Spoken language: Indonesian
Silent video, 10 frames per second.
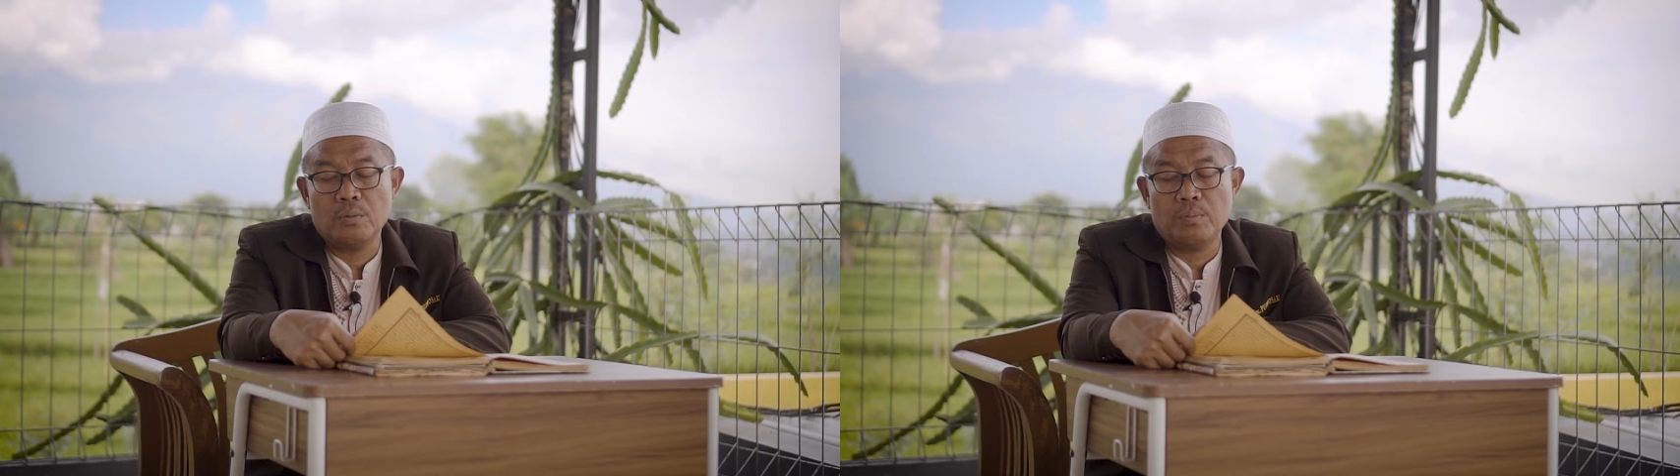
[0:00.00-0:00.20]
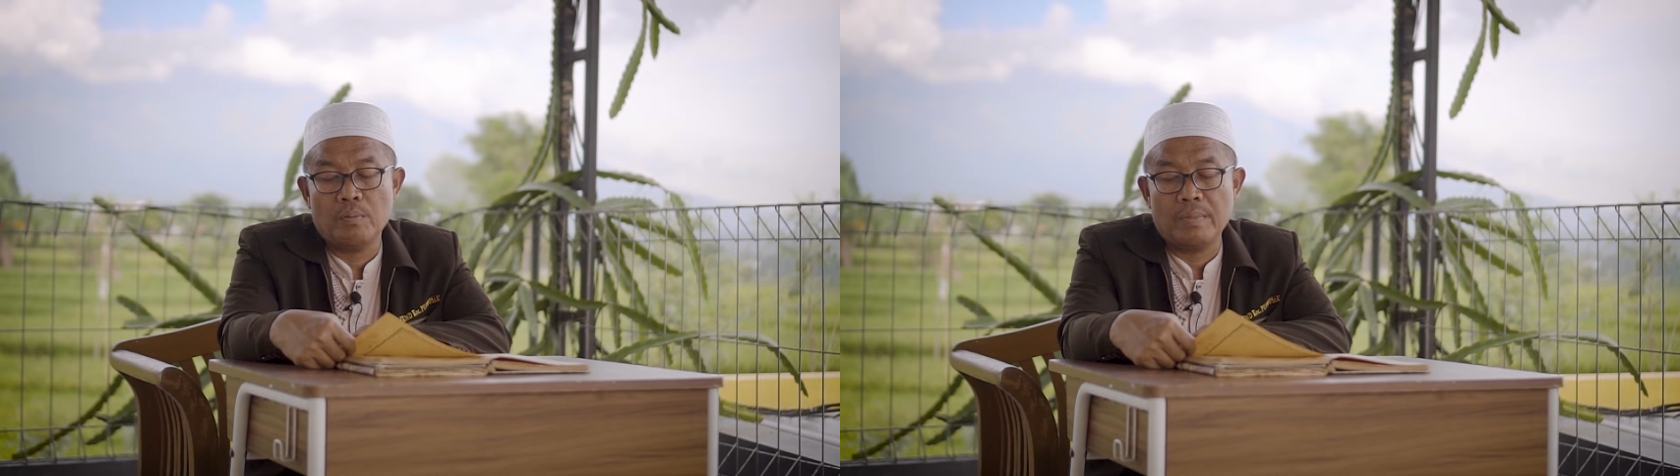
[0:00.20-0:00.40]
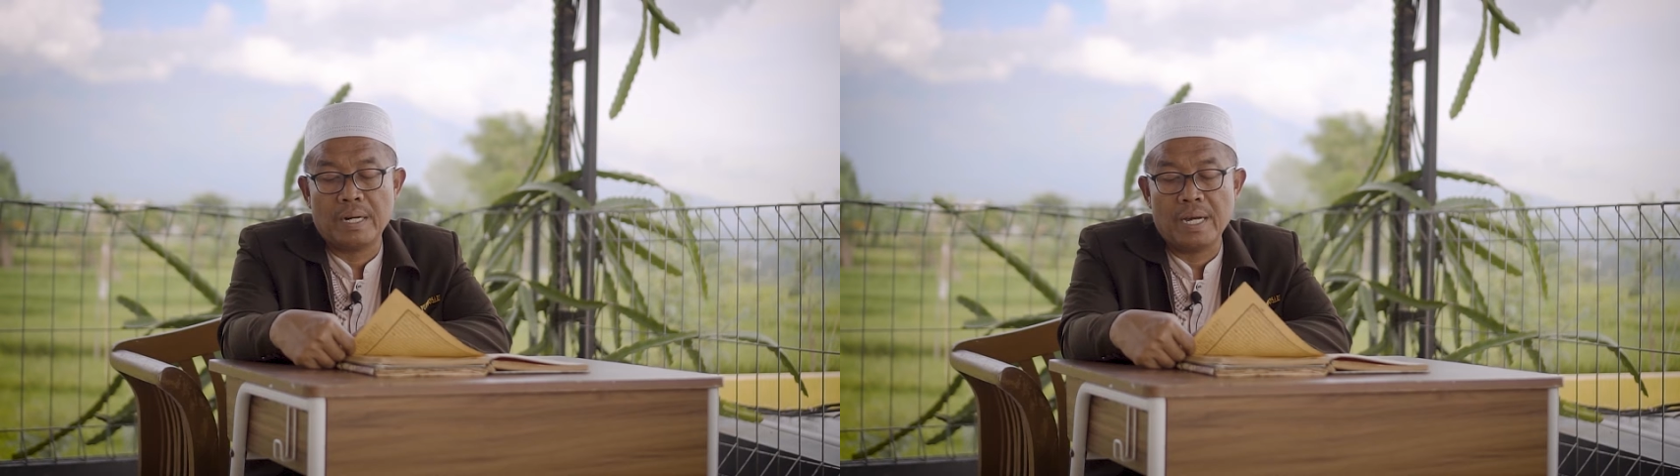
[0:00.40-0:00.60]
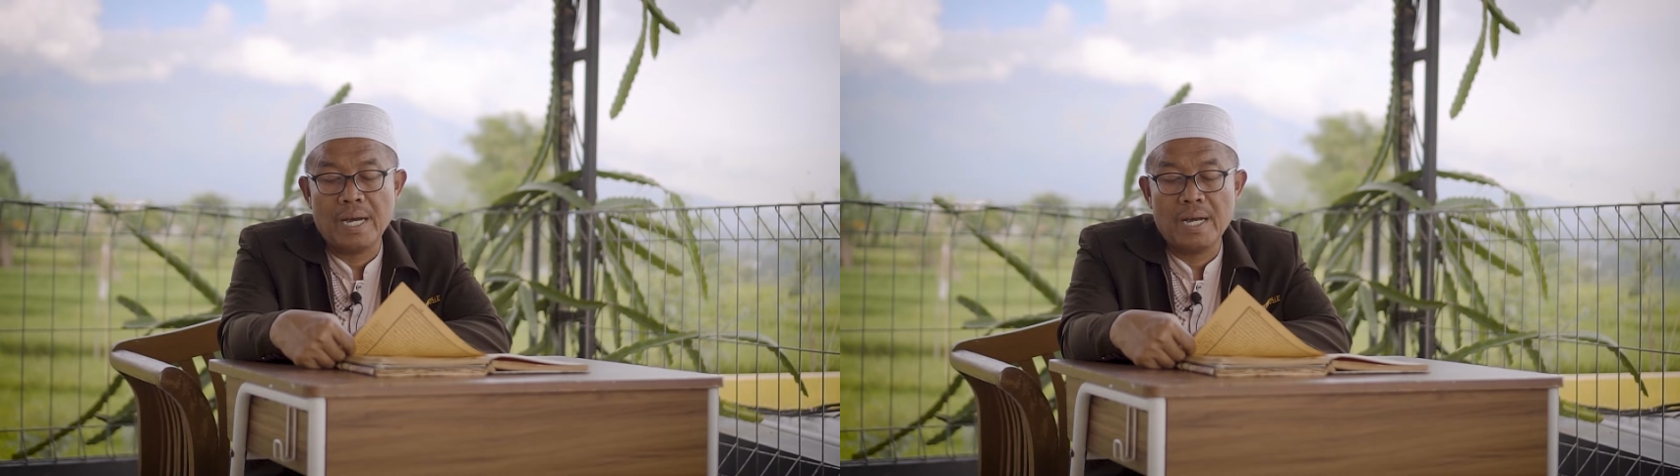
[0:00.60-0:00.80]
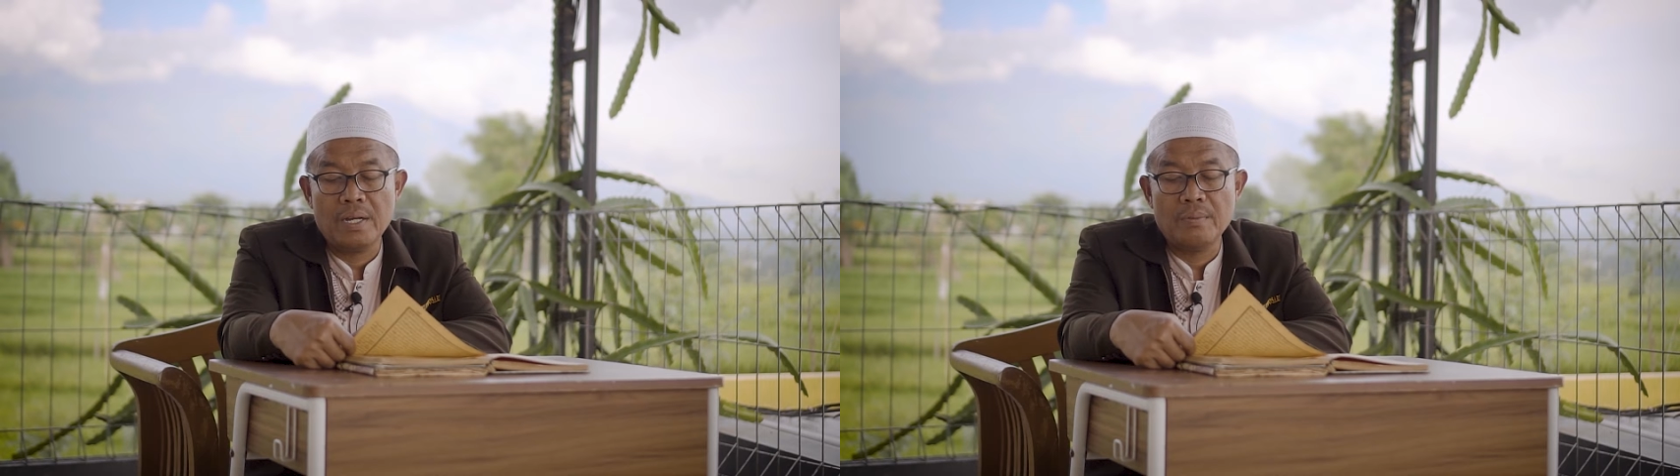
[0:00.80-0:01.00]
sapa
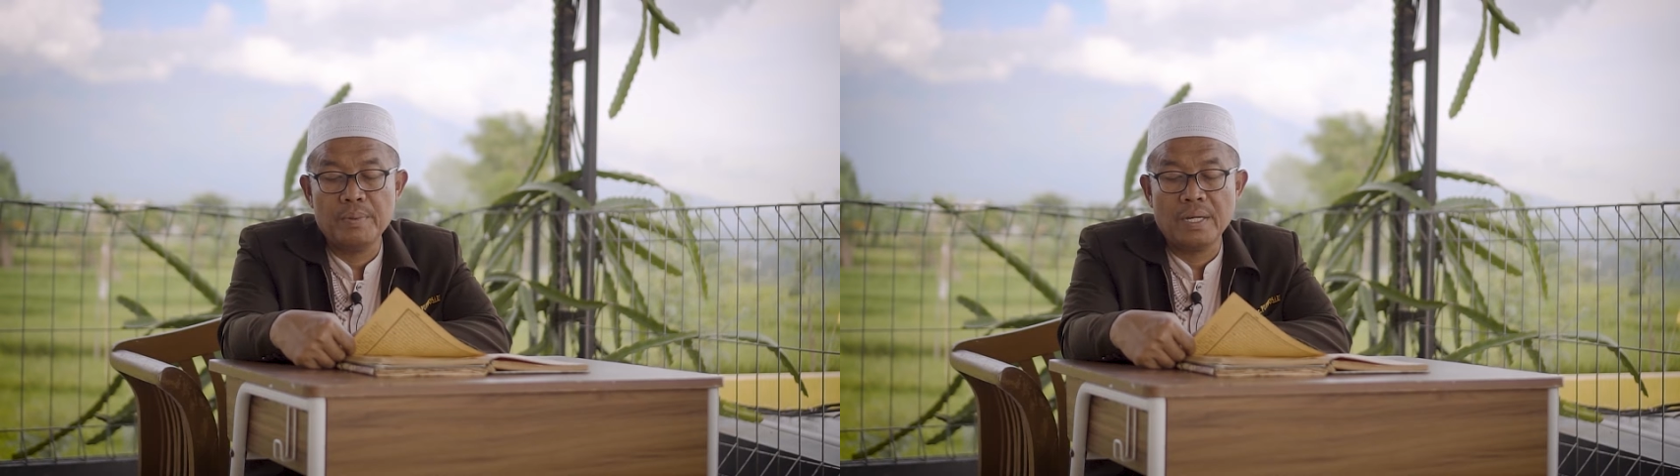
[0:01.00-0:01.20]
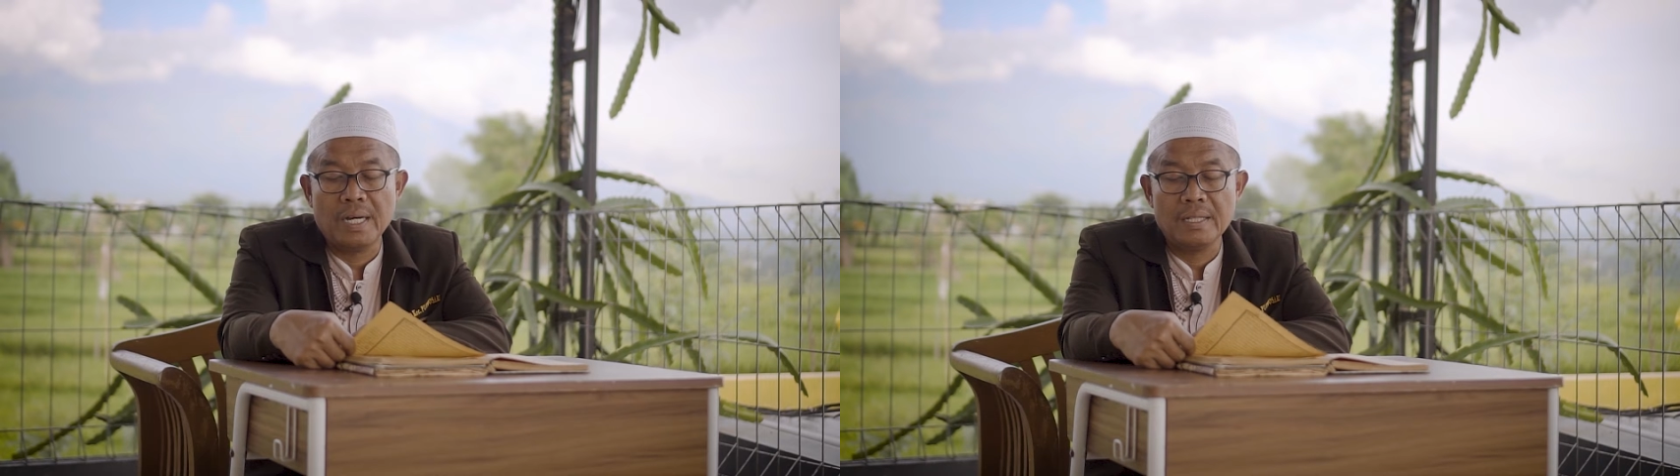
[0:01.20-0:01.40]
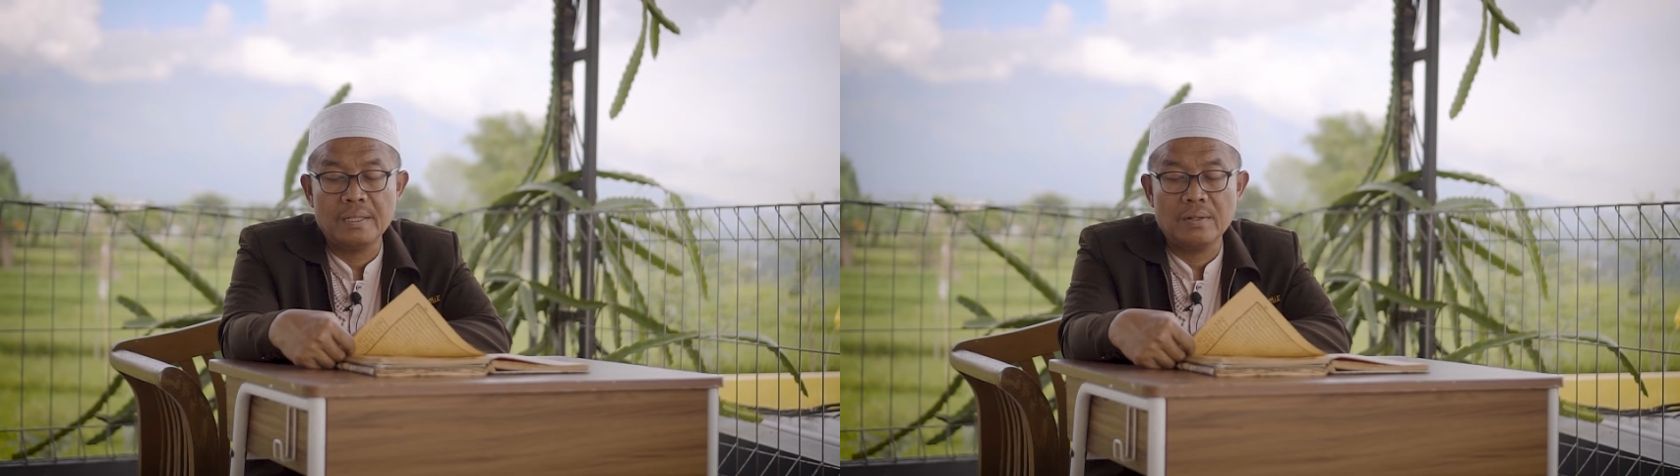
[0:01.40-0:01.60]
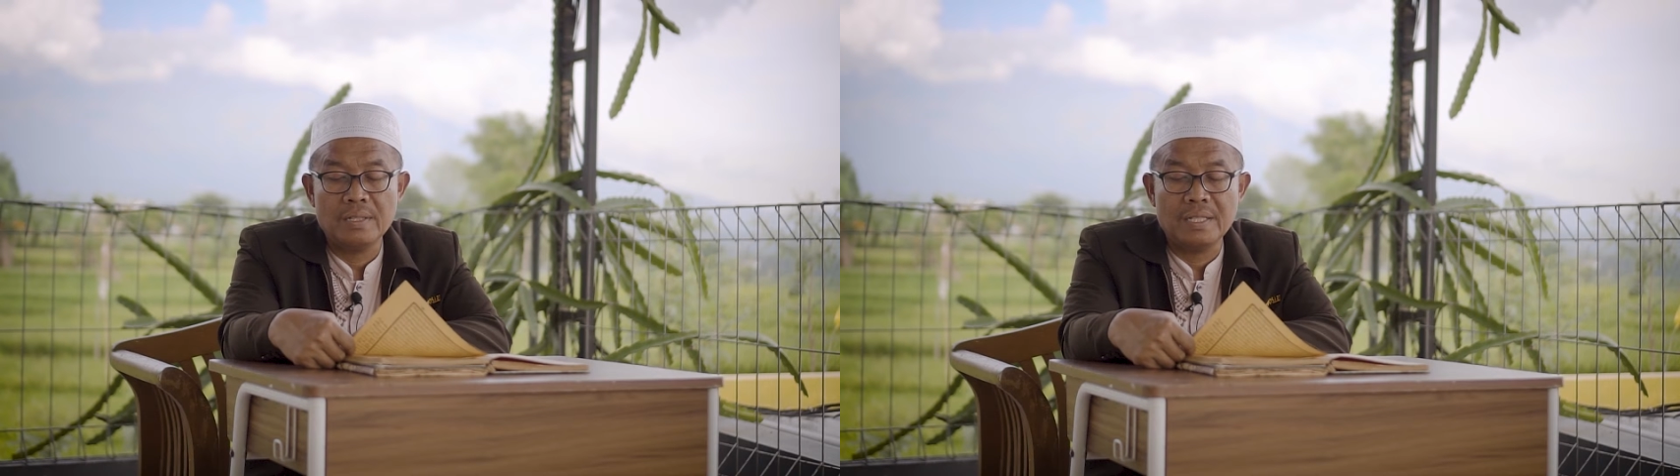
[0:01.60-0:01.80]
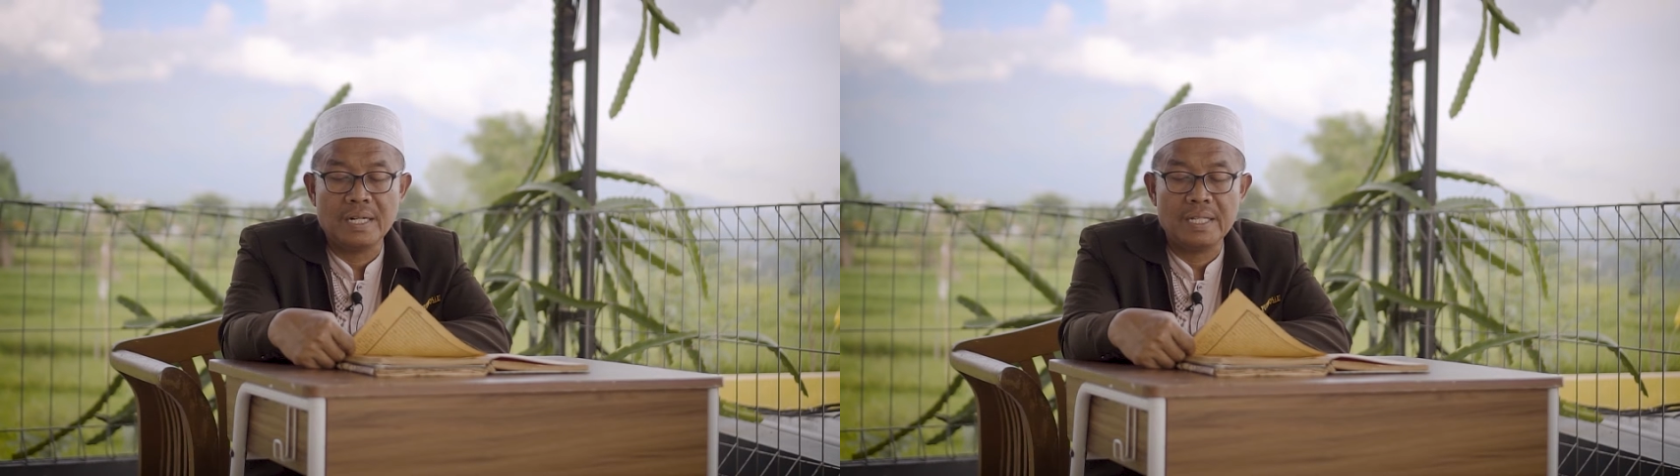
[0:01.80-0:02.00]
mar'a bi
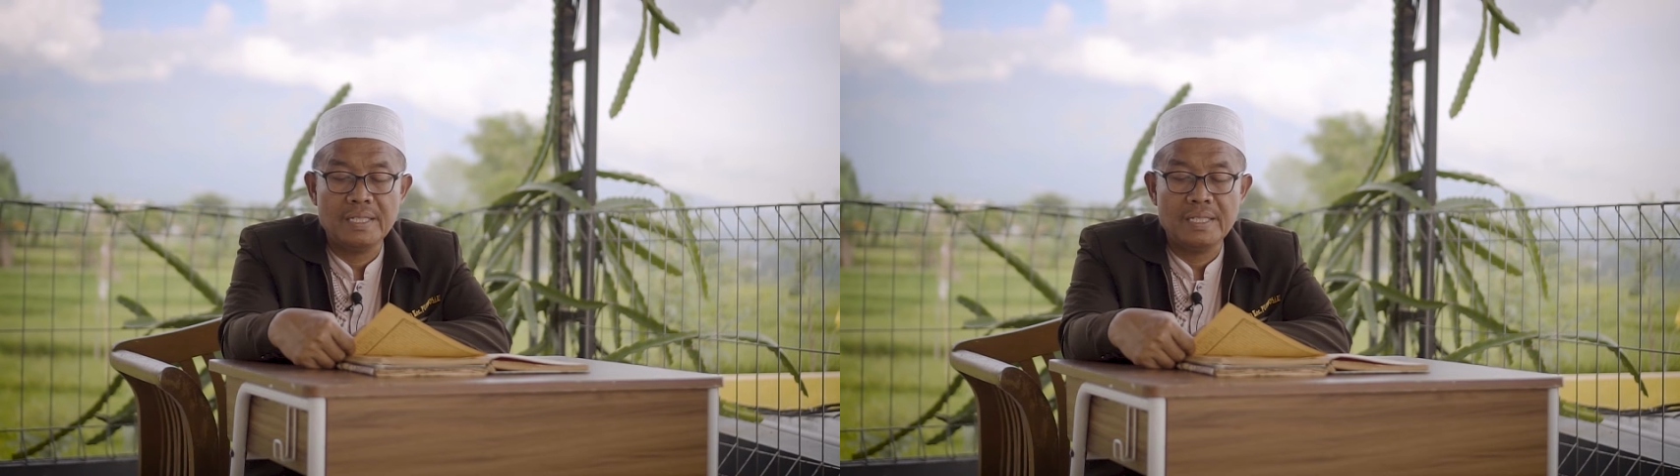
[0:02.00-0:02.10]
khadratir